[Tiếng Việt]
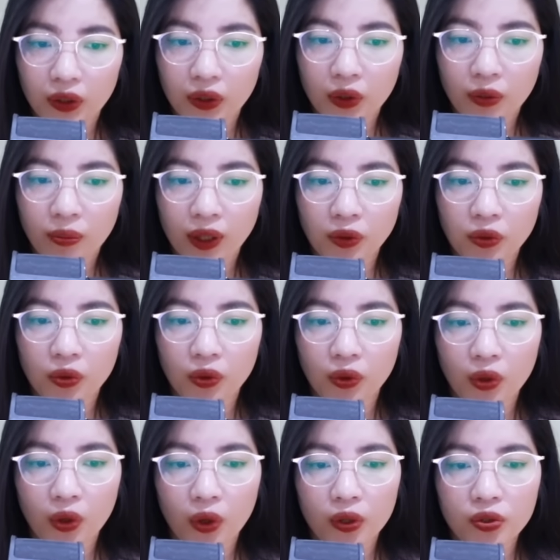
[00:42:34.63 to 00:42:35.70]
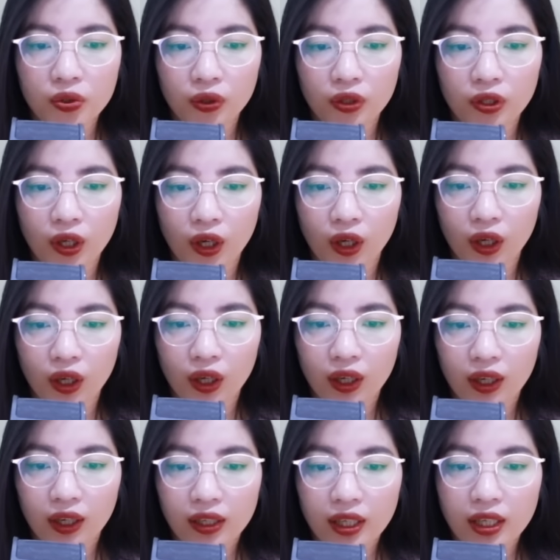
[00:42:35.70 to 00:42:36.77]
Đôi mắt của cô có chút đỏ
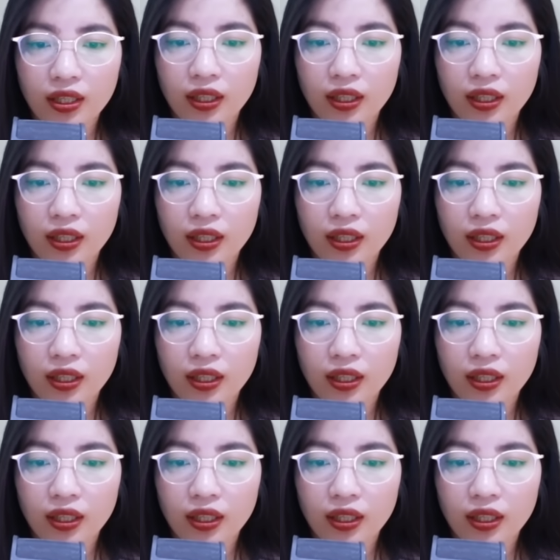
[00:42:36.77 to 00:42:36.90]
khi